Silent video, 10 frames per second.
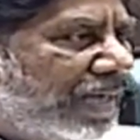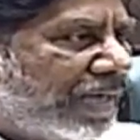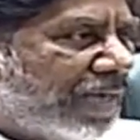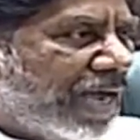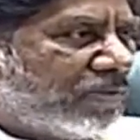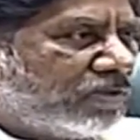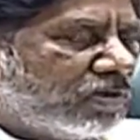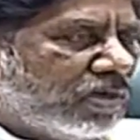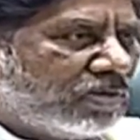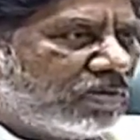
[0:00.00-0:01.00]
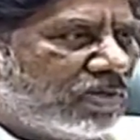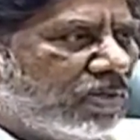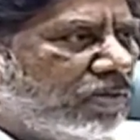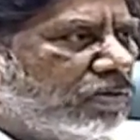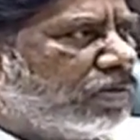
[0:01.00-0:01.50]
కేటాయిస్తున్నటువంటి
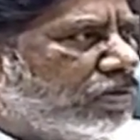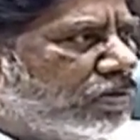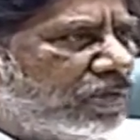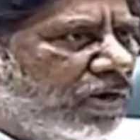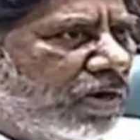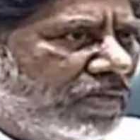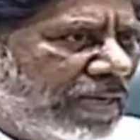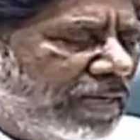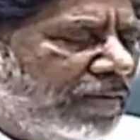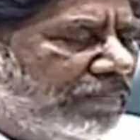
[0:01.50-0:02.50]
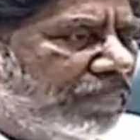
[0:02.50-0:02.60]
నిధులు చూస్తూ ఉంటే